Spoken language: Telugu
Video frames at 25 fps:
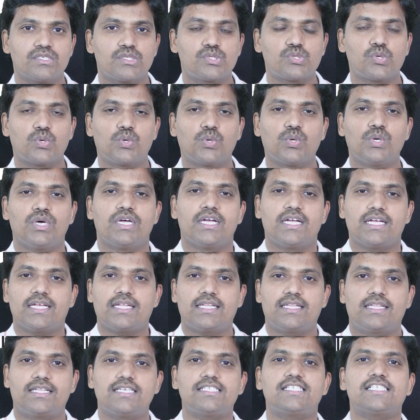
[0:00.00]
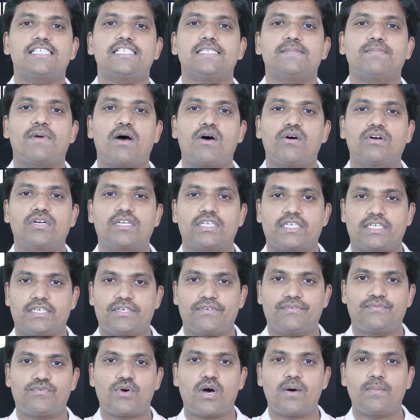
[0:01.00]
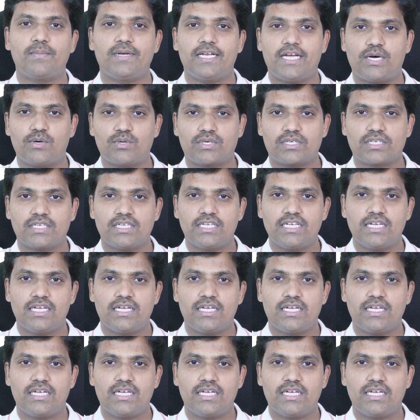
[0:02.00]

సో దిస్ ఈజ్ అబౌట్ ఫామ్ లేఅవుట్